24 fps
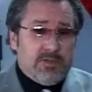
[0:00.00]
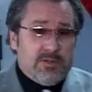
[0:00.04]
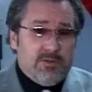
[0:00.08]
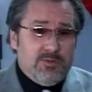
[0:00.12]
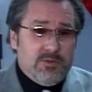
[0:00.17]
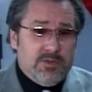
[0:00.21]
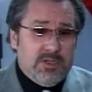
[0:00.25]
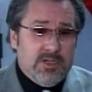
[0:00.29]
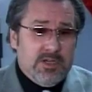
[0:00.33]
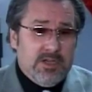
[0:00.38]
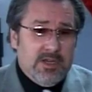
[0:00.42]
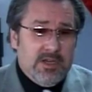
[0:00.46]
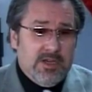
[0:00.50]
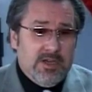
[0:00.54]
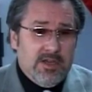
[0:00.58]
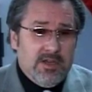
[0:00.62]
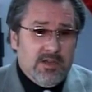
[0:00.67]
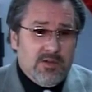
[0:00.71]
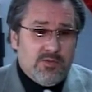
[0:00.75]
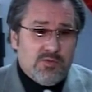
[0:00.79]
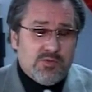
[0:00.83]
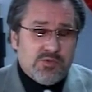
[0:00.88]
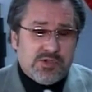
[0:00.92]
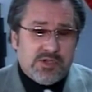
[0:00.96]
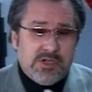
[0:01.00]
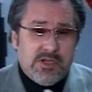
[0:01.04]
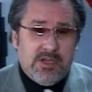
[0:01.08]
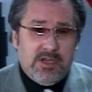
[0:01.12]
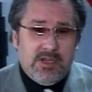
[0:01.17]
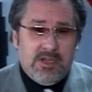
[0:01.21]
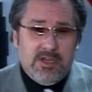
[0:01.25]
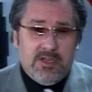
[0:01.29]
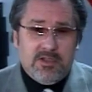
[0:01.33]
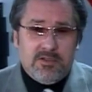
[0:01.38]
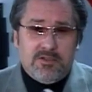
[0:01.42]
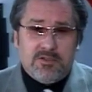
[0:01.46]
есть люди
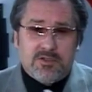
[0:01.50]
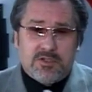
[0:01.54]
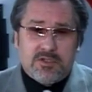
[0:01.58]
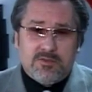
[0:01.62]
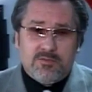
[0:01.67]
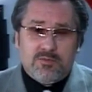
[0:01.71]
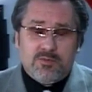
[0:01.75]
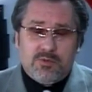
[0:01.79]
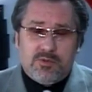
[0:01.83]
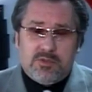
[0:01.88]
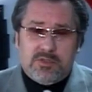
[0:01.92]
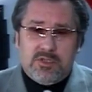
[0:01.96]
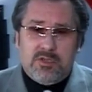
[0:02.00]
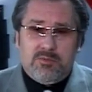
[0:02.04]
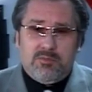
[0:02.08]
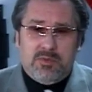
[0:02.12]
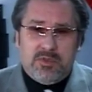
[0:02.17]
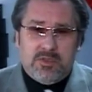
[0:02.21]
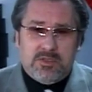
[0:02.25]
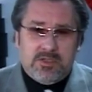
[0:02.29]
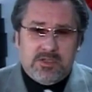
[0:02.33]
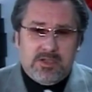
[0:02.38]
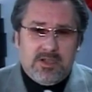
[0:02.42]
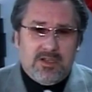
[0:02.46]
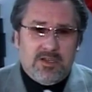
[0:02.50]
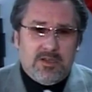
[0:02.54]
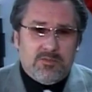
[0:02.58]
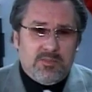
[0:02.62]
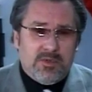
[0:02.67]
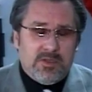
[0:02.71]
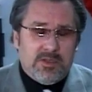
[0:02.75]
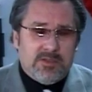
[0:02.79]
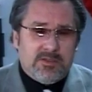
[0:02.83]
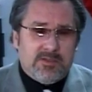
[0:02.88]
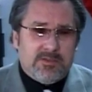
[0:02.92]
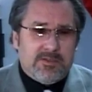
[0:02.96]
уже не живут теми
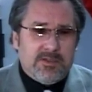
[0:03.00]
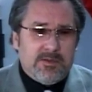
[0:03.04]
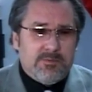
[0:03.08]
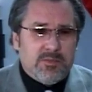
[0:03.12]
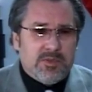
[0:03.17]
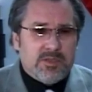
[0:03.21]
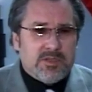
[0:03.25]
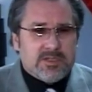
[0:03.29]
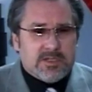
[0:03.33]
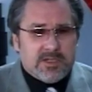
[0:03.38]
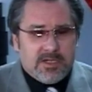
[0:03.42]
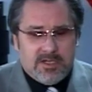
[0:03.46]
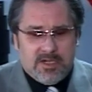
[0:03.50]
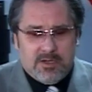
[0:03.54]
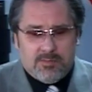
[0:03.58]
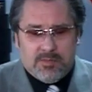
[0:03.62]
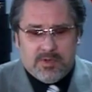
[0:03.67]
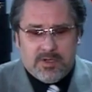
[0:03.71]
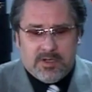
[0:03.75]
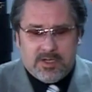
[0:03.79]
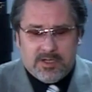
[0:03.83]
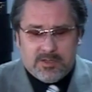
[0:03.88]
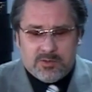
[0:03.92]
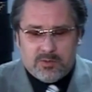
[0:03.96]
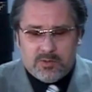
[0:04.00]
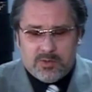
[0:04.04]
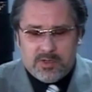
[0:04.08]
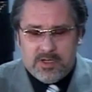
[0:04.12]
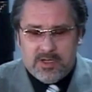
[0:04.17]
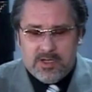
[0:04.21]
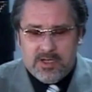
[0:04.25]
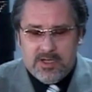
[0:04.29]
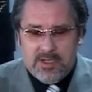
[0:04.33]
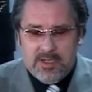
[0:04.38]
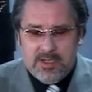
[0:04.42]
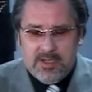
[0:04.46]
идеалами, теми целями,
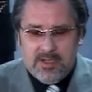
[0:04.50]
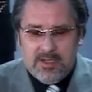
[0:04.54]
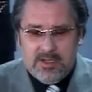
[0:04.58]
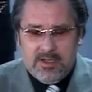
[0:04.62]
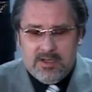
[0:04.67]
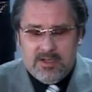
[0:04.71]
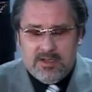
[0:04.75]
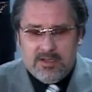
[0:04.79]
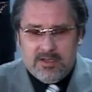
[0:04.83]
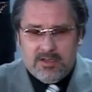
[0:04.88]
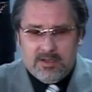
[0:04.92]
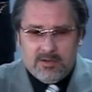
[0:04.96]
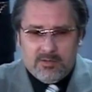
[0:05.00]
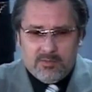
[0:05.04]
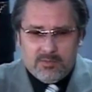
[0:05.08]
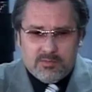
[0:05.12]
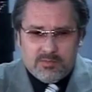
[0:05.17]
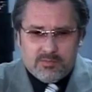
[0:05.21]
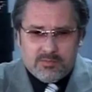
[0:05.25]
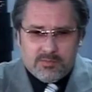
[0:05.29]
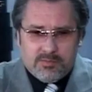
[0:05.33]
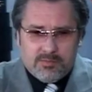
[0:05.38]
которые а,